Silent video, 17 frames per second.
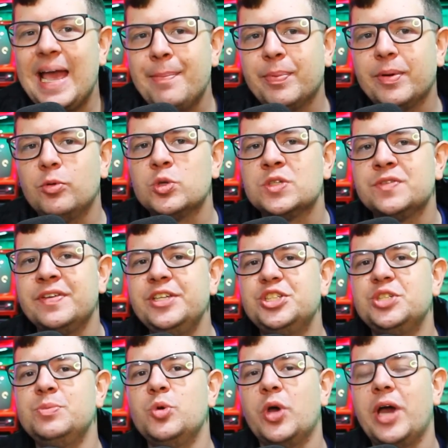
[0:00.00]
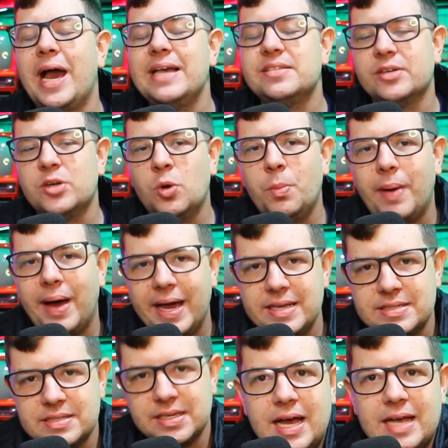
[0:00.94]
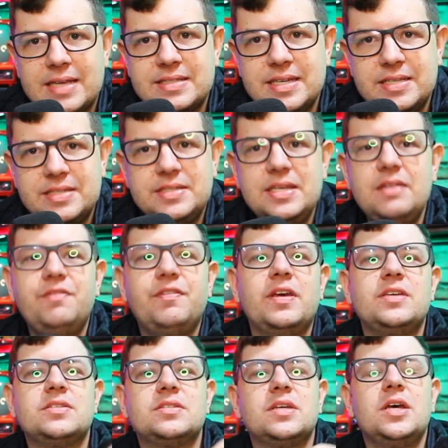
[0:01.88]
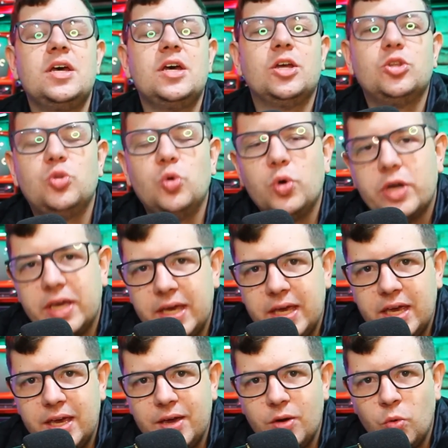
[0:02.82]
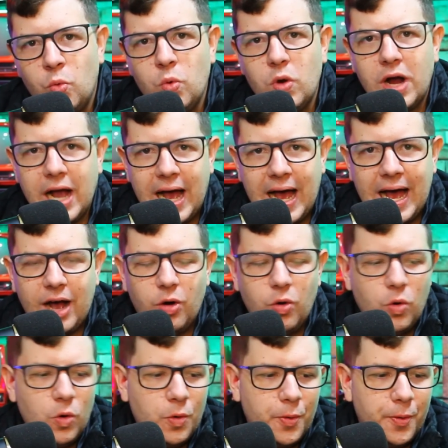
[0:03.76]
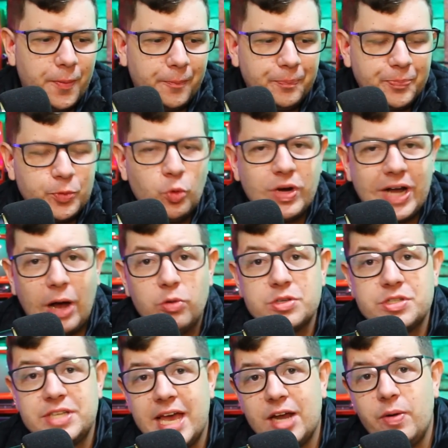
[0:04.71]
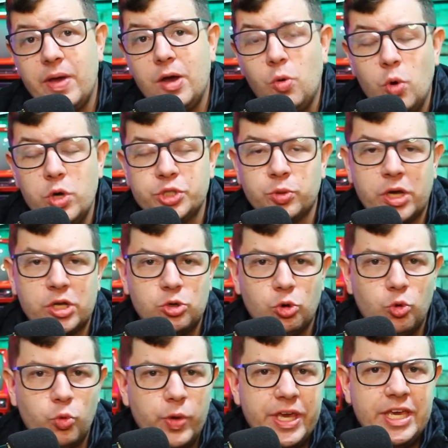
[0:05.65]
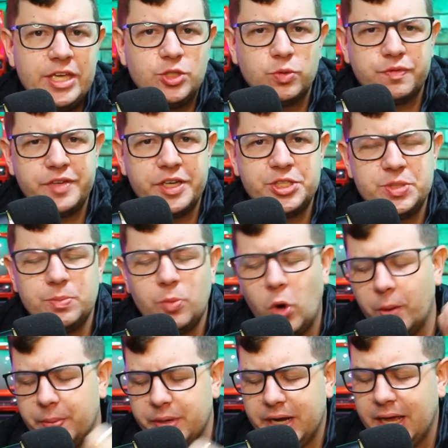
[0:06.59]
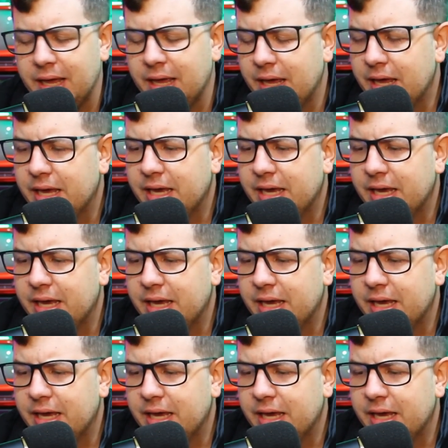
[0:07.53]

época os 20 mil reais eram mais acessíveis do que um carro, um carro zero é hoje, um Renault Quid, um Fiat Mobi, né?